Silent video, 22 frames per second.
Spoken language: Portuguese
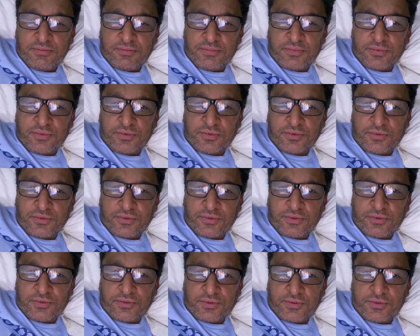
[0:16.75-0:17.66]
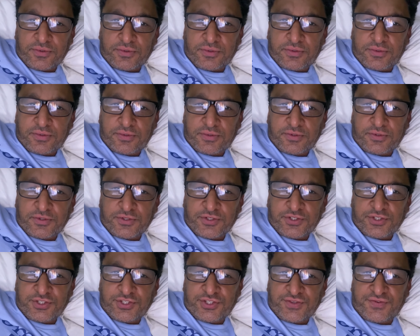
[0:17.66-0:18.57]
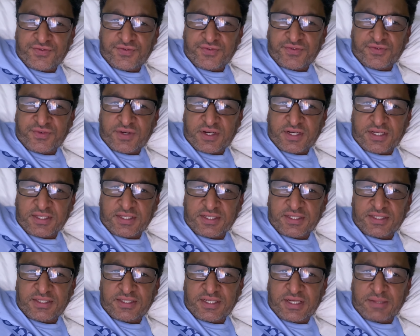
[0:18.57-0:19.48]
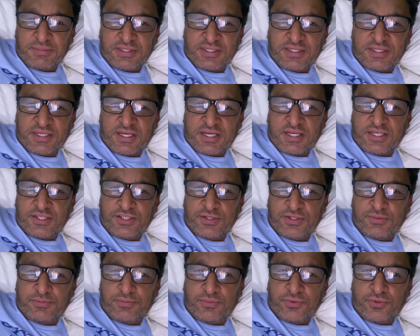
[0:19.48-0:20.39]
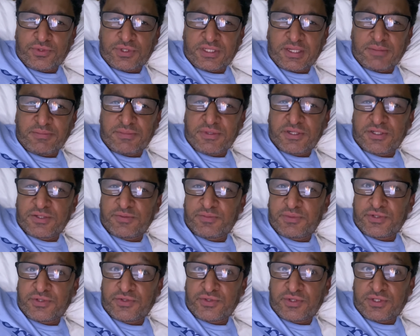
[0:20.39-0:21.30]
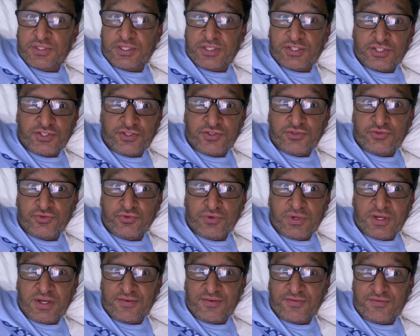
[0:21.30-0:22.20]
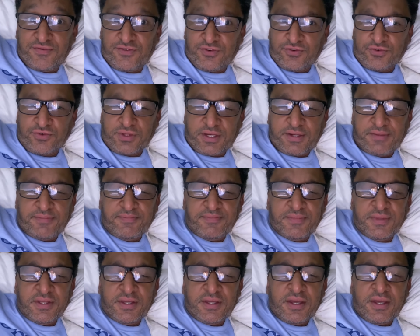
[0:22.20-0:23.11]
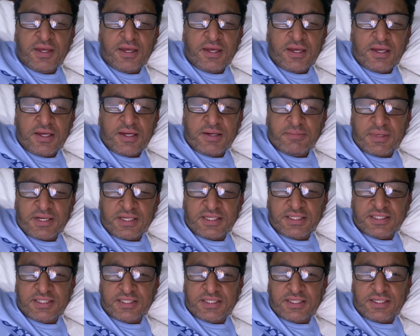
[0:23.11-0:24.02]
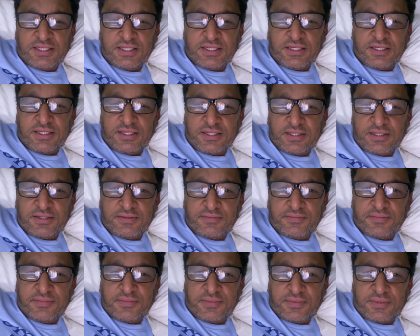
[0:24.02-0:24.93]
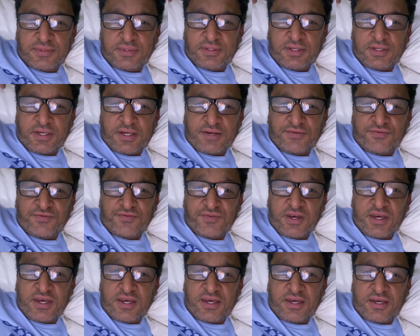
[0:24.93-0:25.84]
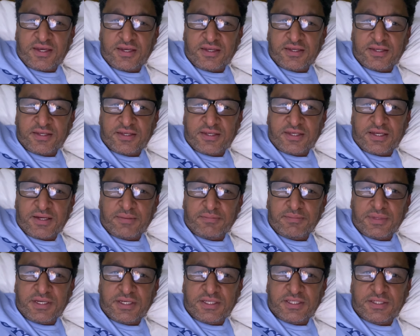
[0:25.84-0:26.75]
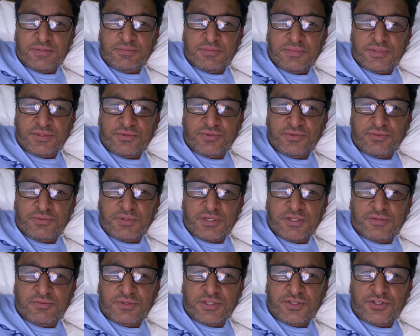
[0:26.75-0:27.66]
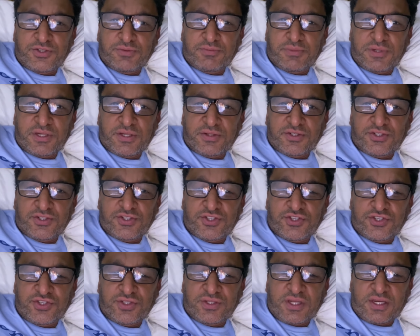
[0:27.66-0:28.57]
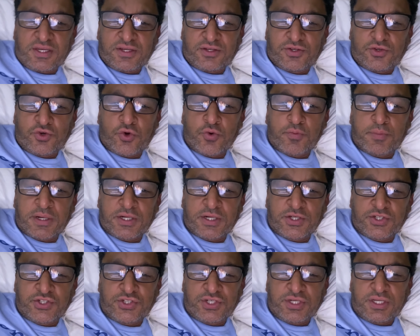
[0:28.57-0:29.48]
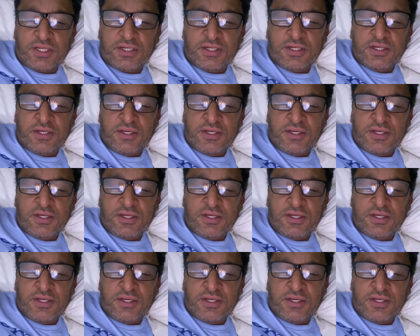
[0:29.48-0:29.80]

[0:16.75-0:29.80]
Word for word: por onde a gente faz amizade, por até mesmo pessoas que a gente nunca viu, né? Mas que a fé, que a mesma, o mesmo sentimento a gente tem e compartilha.